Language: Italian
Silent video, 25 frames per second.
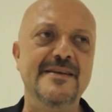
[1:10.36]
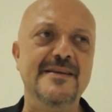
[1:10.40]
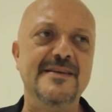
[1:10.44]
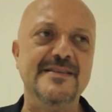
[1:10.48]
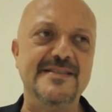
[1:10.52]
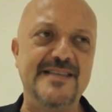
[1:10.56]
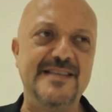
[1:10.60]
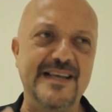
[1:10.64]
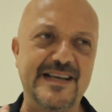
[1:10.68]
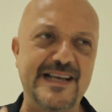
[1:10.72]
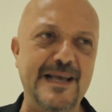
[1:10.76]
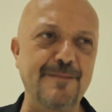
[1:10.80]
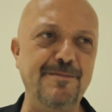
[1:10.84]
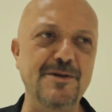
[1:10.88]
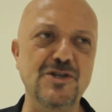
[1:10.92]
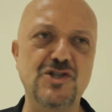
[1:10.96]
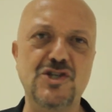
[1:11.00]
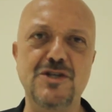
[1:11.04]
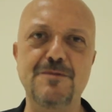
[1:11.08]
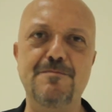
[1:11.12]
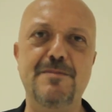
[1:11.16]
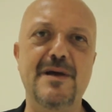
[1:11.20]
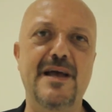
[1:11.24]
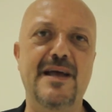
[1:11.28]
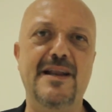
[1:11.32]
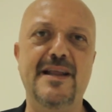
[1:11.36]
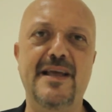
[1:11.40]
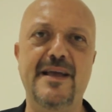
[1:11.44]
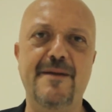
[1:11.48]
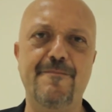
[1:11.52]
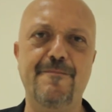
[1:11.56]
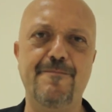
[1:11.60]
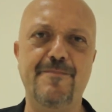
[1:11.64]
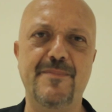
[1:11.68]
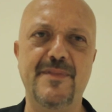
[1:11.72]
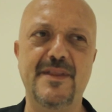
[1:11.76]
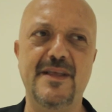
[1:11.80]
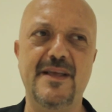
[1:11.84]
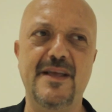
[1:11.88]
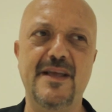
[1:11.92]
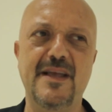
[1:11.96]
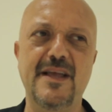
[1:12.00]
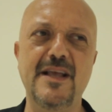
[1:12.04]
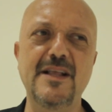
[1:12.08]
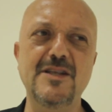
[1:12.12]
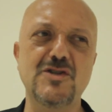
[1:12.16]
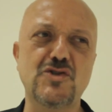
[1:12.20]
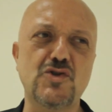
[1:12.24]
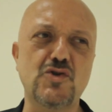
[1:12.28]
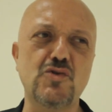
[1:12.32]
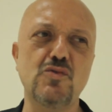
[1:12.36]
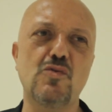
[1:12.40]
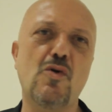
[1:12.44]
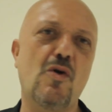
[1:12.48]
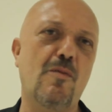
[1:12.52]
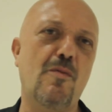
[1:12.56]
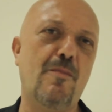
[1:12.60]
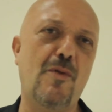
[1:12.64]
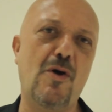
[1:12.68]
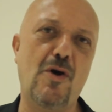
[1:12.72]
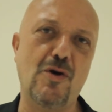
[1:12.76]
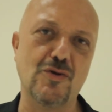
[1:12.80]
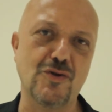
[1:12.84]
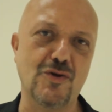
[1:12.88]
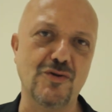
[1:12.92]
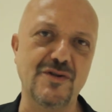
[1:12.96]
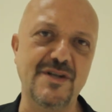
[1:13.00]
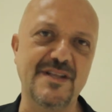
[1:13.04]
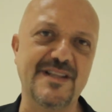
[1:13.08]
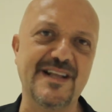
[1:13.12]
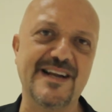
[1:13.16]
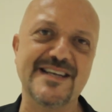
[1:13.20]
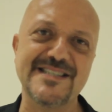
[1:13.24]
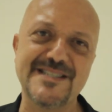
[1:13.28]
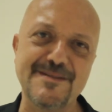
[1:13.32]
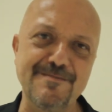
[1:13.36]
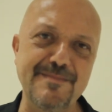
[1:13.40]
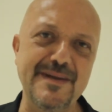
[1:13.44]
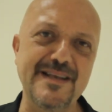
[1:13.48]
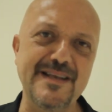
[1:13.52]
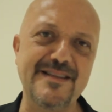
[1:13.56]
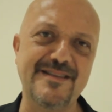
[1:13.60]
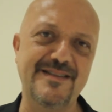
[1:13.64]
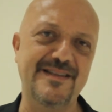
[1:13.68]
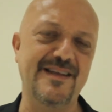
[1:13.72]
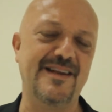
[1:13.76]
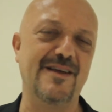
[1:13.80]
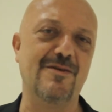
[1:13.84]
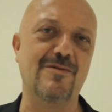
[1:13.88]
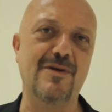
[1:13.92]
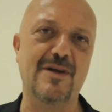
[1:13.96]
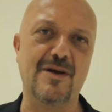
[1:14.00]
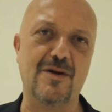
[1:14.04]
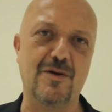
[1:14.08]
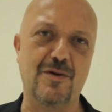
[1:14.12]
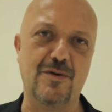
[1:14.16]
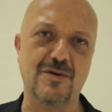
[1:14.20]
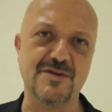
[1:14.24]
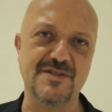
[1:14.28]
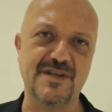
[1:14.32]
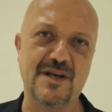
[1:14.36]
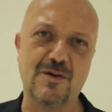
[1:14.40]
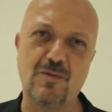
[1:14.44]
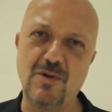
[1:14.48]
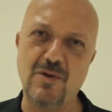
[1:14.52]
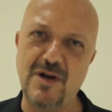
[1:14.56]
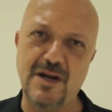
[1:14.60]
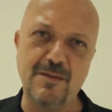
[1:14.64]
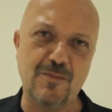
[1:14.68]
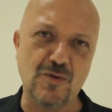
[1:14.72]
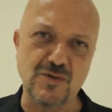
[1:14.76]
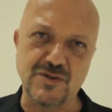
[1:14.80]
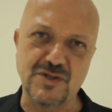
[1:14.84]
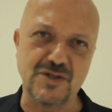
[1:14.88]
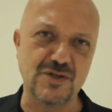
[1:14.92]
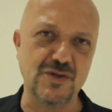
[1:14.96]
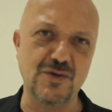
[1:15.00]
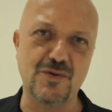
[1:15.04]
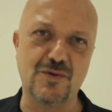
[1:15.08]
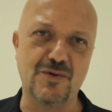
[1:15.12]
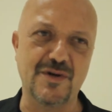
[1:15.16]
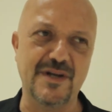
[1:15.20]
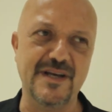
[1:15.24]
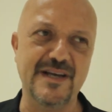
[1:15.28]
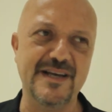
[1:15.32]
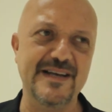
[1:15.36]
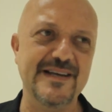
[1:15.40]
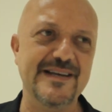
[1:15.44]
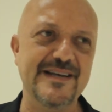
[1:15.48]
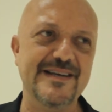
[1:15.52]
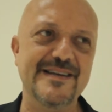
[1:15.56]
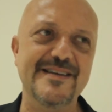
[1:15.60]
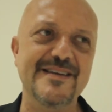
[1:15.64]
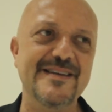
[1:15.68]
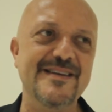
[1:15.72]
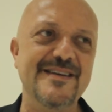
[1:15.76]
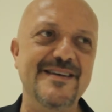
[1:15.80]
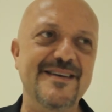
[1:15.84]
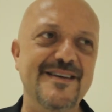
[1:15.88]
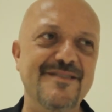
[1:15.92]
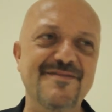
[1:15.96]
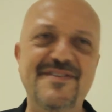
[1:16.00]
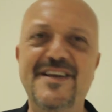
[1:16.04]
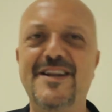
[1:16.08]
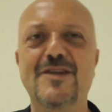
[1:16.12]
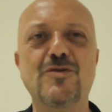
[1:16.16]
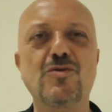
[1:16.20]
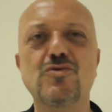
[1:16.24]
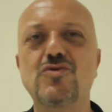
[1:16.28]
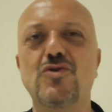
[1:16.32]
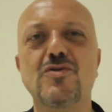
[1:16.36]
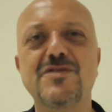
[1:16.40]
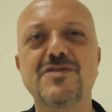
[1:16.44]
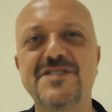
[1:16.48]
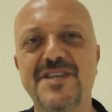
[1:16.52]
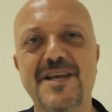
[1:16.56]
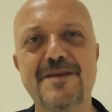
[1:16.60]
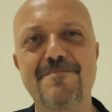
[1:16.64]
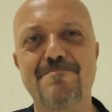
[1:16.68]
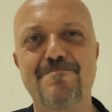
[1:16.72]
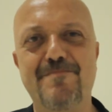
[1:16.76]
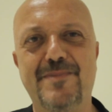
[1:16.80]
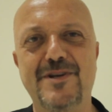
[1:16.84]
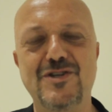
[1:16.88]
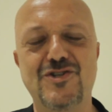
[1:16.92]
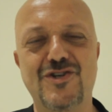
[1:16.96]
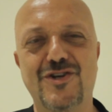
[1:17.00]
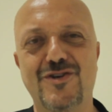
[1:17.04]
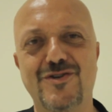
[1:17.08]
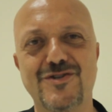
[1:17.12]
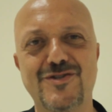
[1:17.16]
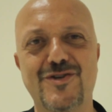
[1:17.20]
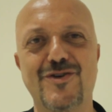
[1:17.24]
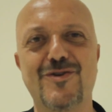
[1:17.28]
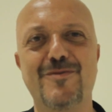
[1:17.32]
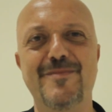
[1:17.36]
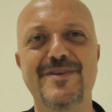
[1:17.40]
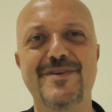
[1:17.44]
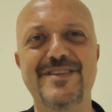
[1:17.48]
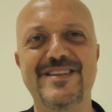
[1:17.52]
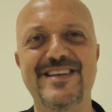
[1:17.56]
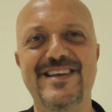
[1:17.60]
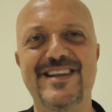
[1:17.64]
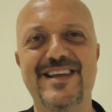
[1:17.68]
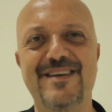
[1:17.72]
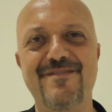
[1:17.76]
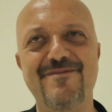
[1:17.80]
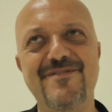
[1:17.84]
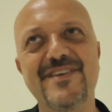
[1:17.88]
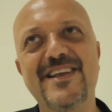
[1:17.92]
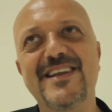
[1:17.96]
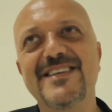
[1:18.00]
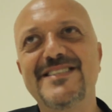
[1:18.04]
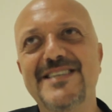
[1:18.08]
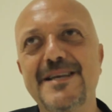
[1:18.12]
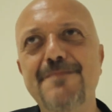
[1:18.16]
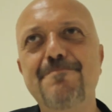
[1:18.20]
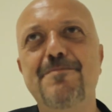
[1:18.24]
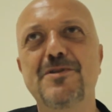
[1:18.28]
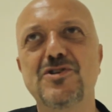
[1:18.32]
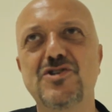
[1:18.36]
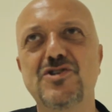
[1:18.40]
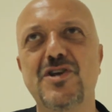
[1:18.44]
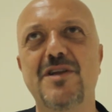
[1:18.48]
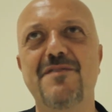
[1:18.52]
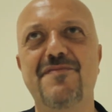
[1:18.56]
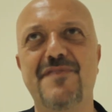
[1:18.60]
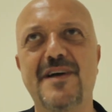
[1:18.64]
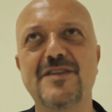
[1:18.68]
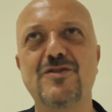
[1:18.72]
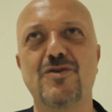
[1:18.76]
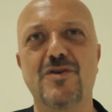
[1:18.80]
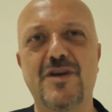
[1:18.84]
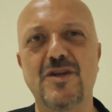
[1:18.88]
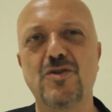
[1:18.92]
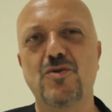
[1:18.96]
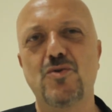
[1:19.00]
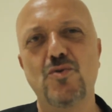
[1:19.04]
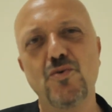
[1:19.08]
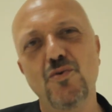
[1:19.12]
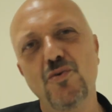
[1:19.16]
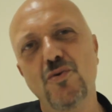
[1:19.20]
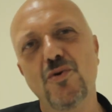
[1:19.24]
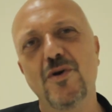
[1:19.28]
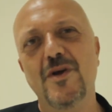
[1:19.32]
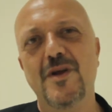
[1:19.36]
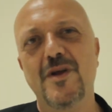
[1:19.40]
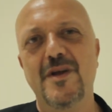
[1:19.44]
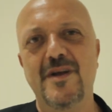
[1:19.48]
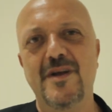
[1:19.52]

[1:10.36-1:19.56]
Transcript: Se capisci bene il suo modo di trasmettere quella cosa, quell'emozione, viene tutto semplice, non so come dire, viene semplice il fatto che tu